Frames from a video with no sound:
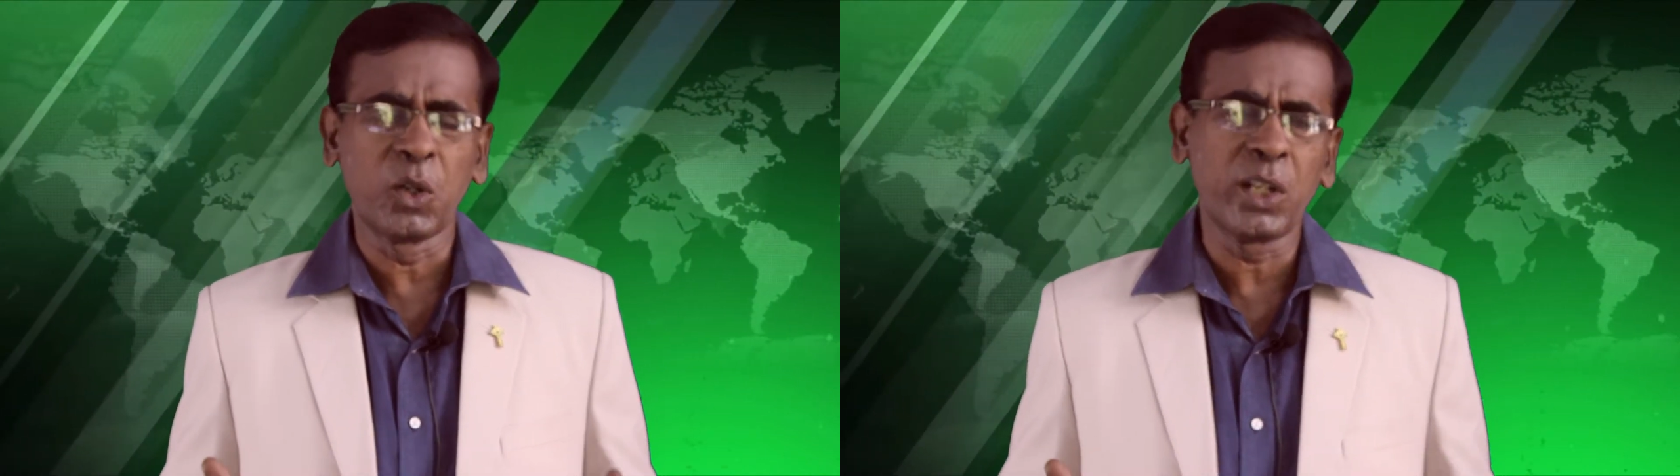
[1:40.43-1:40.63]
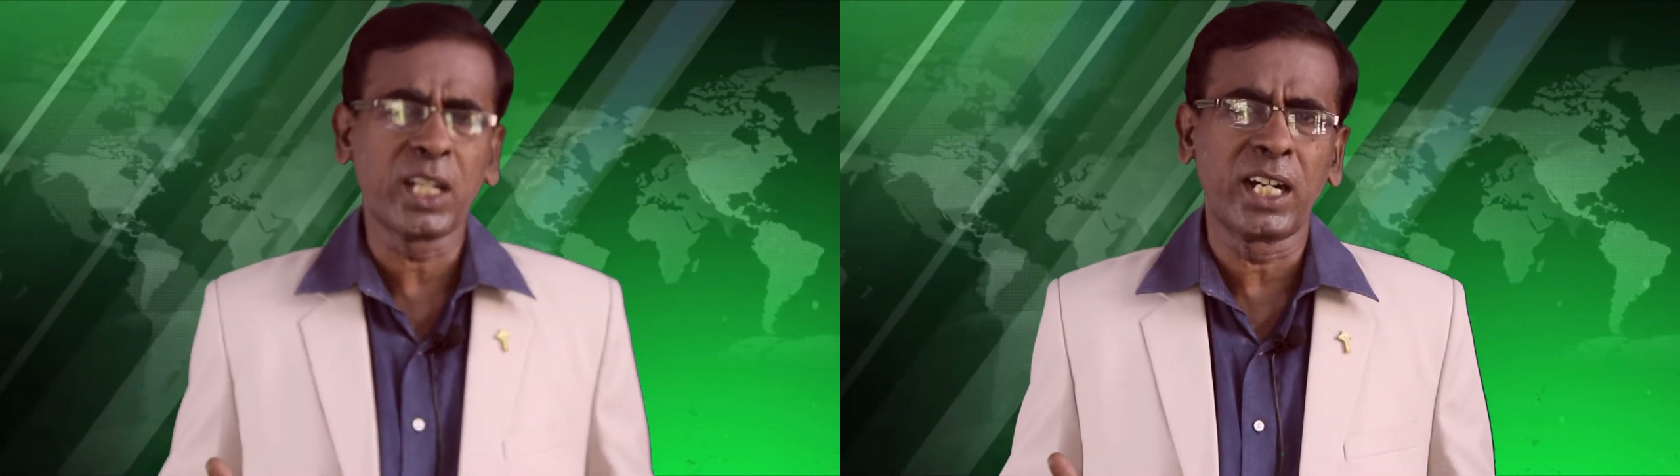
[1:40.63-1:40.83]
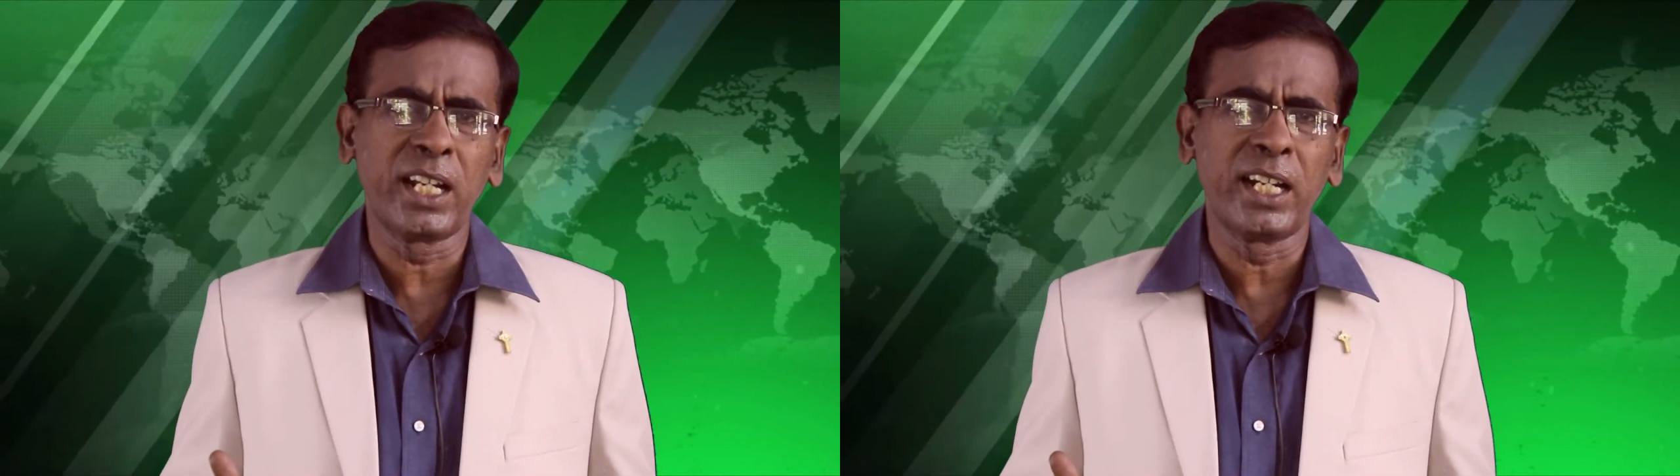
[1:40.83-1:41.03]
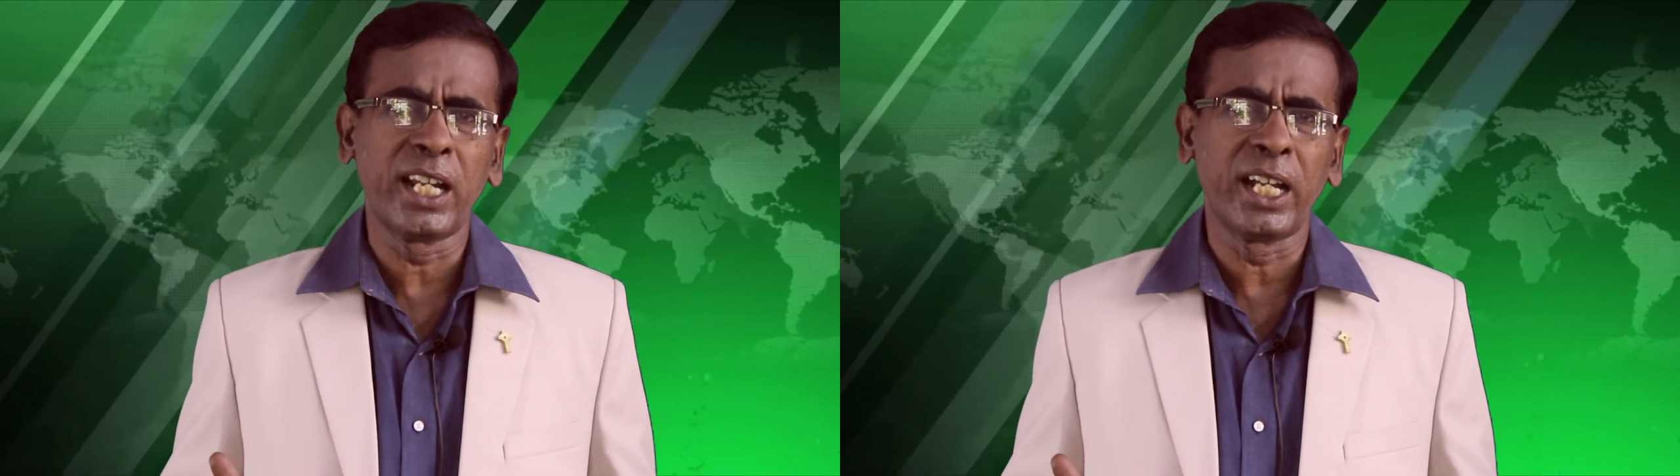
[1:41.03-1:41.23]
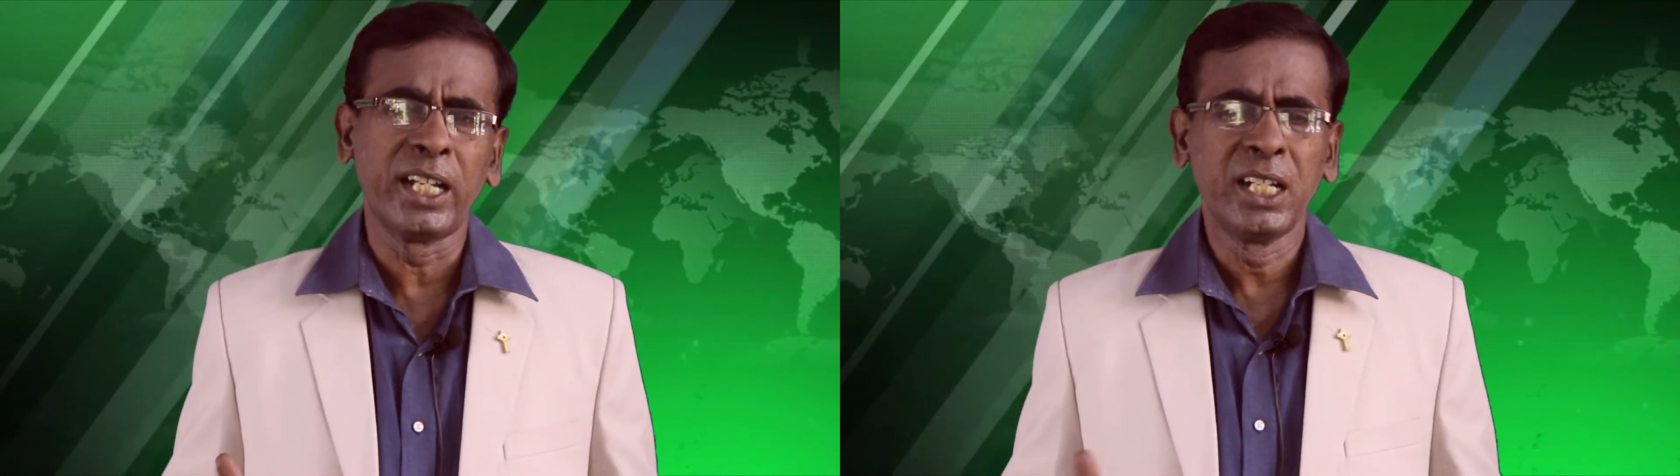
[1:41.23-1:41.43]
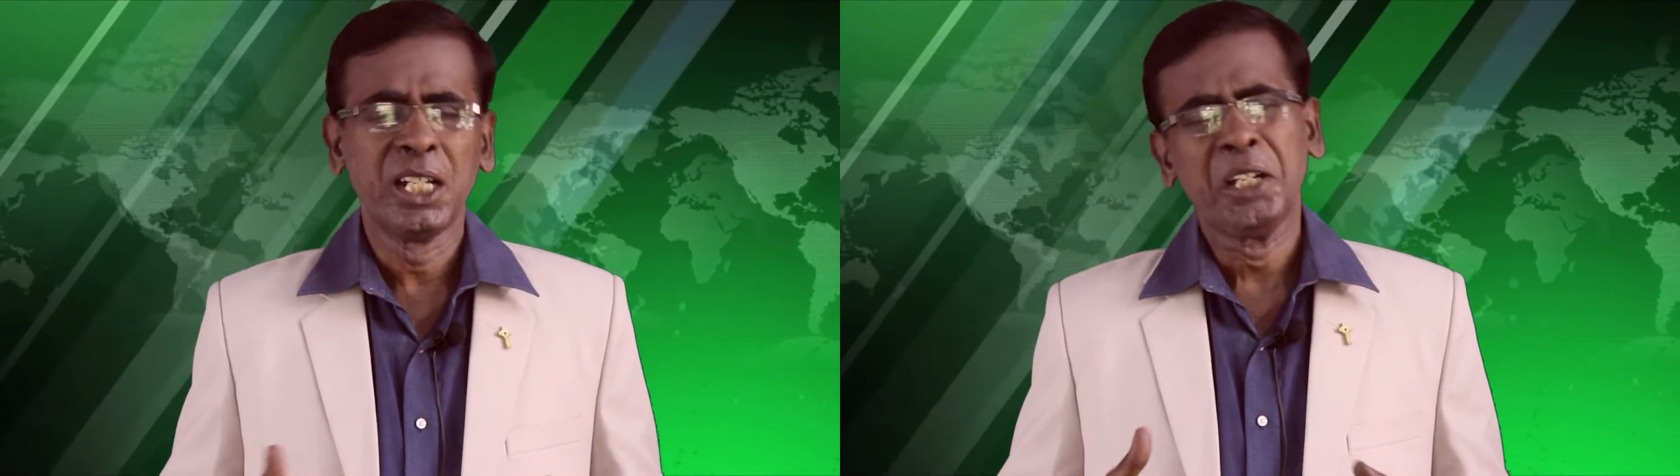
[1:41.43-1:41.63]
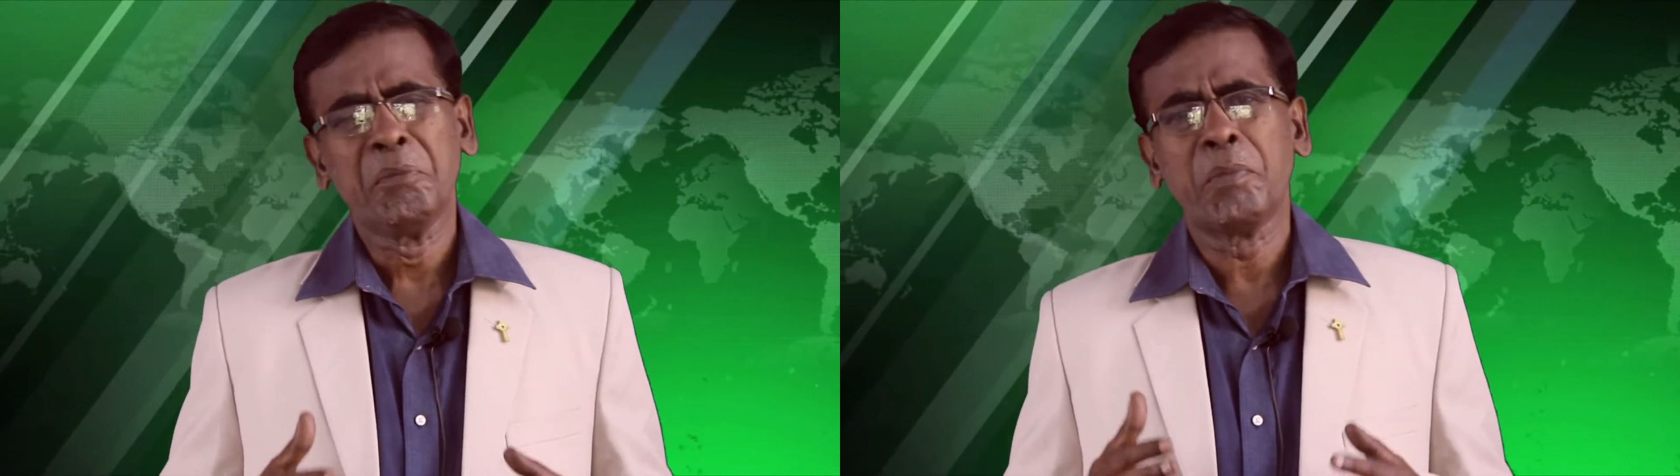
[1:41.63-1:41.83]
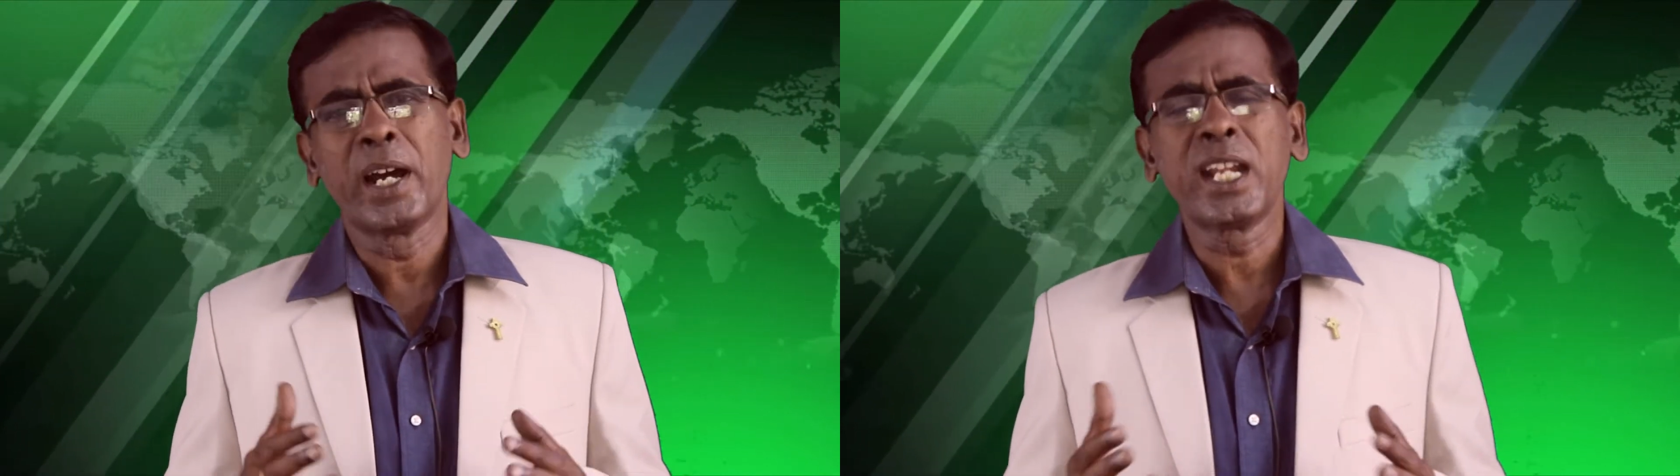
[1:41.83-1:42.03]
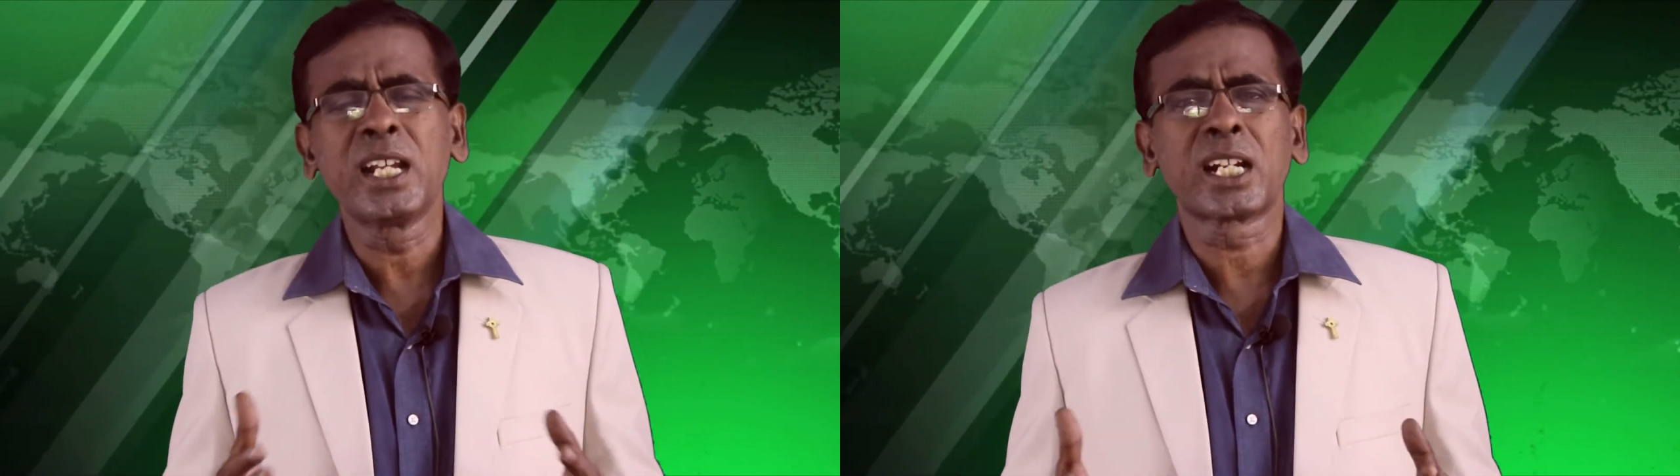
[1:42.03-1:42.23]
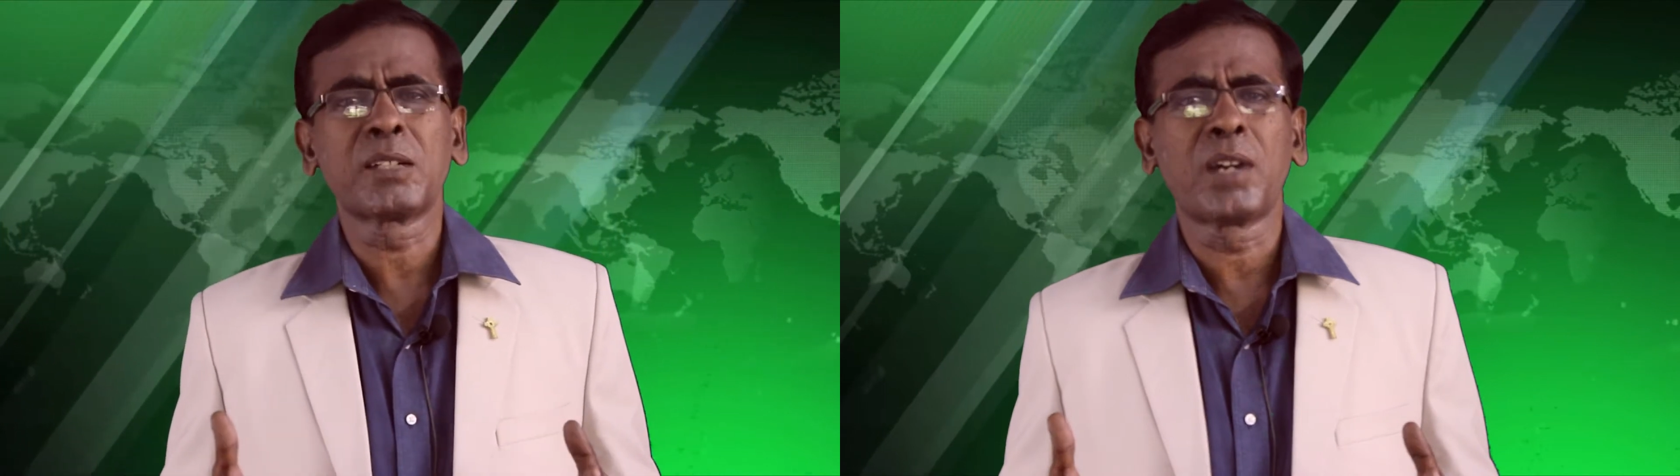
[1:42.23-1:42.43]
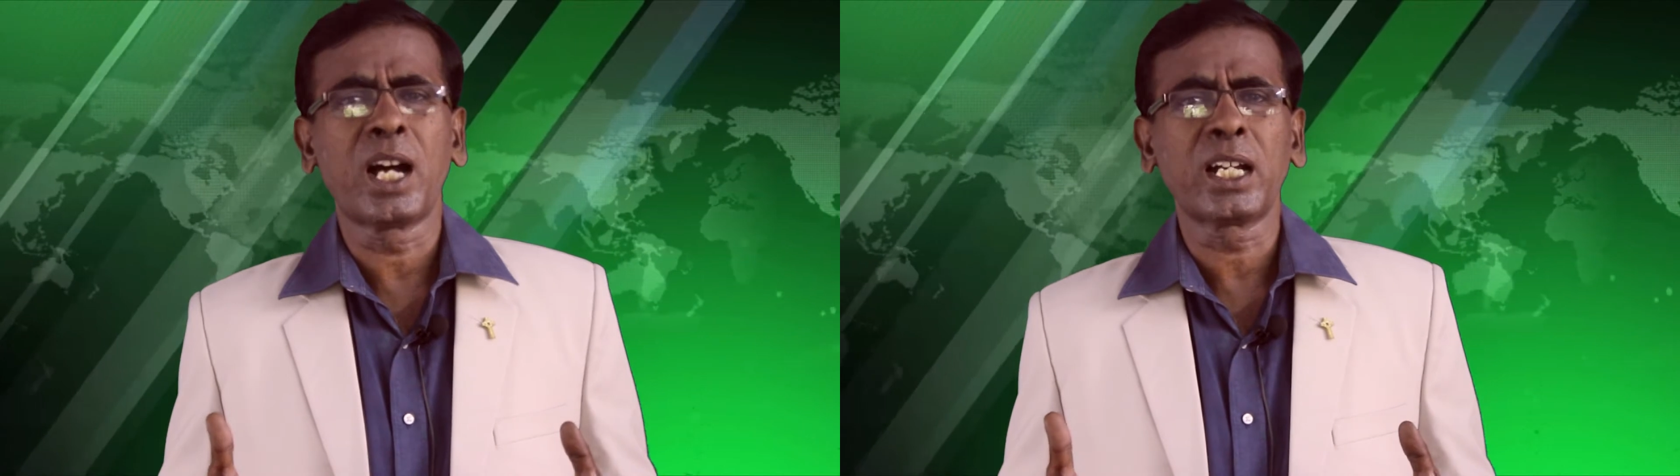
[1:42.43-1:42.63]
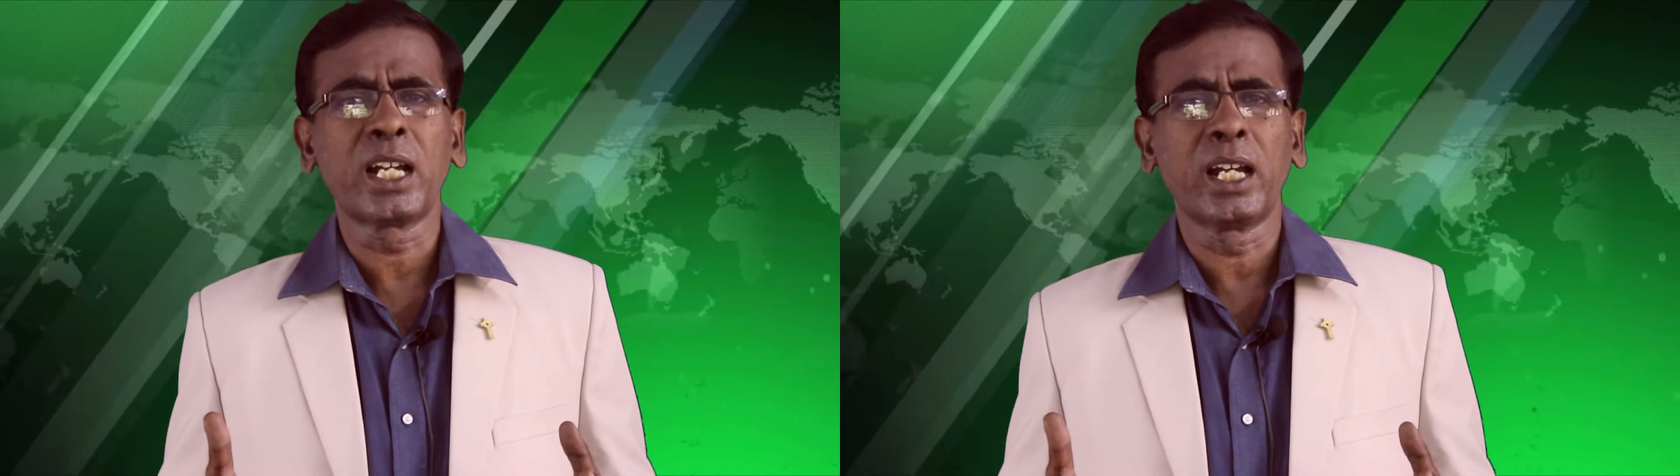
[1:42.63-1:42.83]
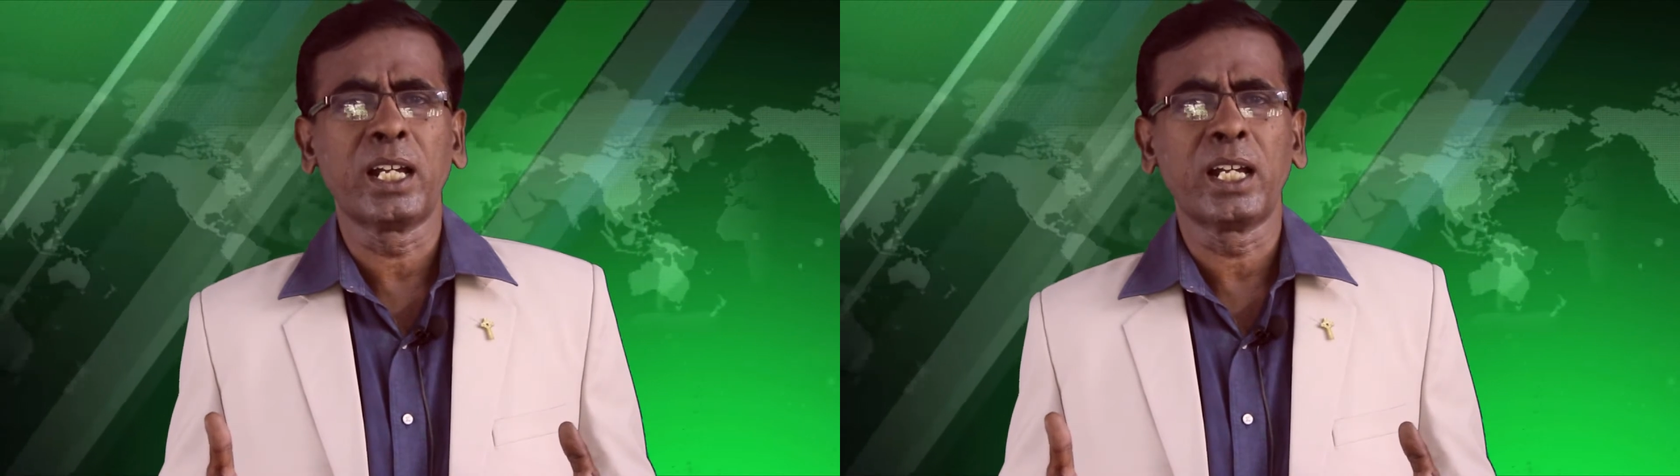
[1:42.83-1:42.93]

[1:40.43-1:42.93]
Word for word: நோய்களிலே பயங்கரமாக